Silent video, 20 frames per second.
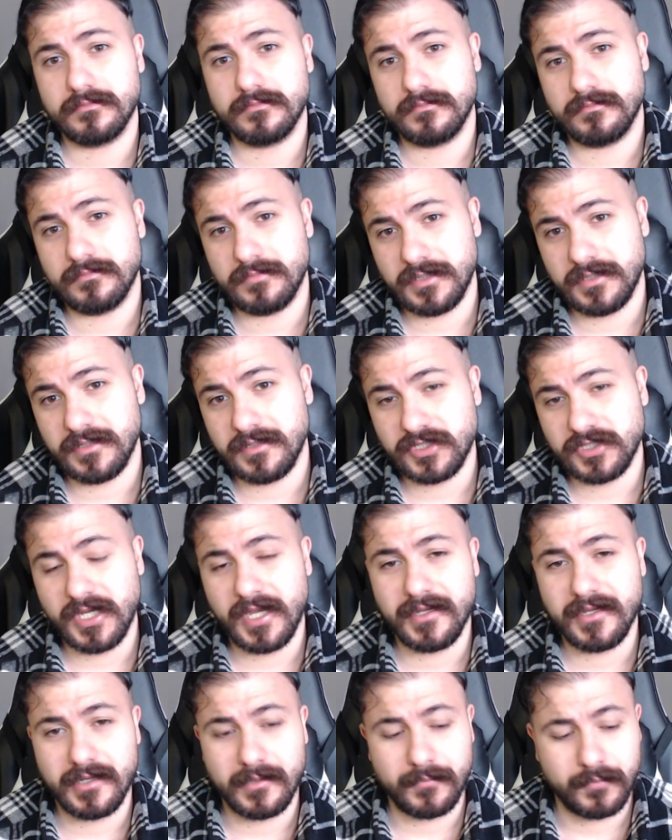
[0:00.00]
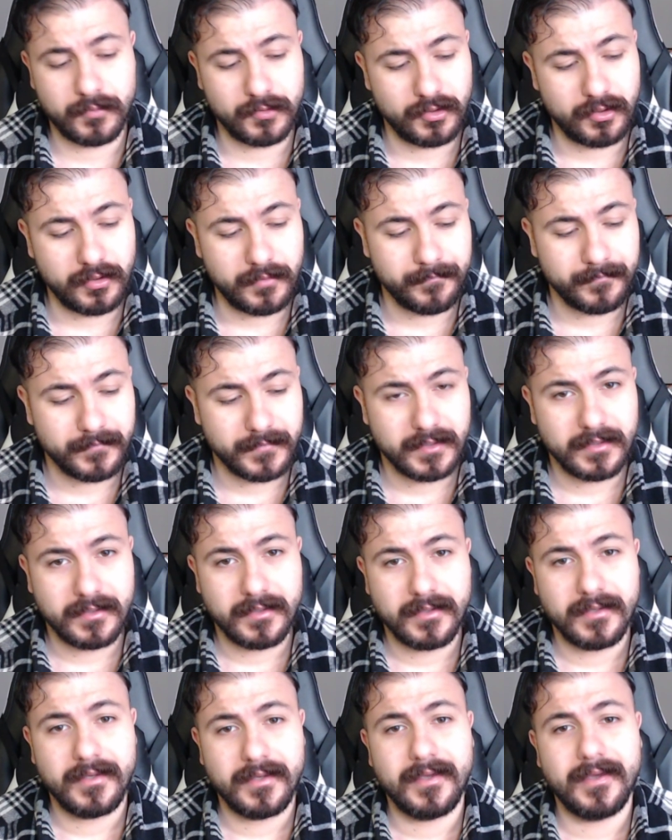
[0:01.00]
bir şey yapıyor.
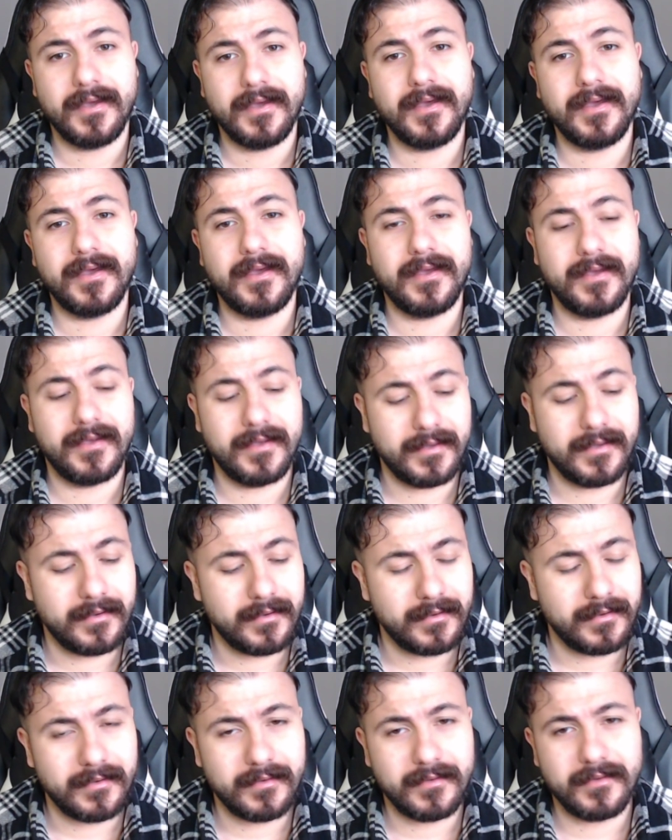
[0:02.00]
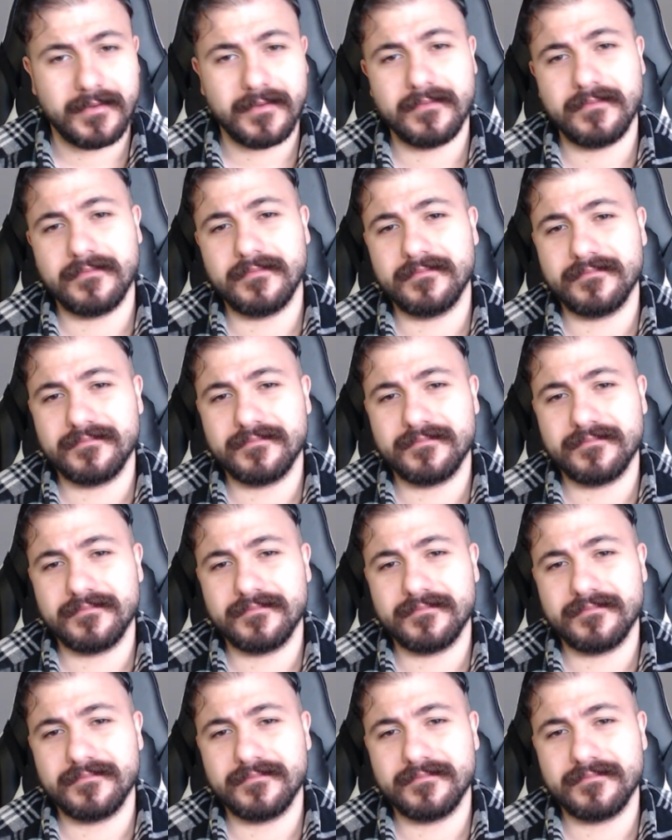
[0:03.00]
Ee,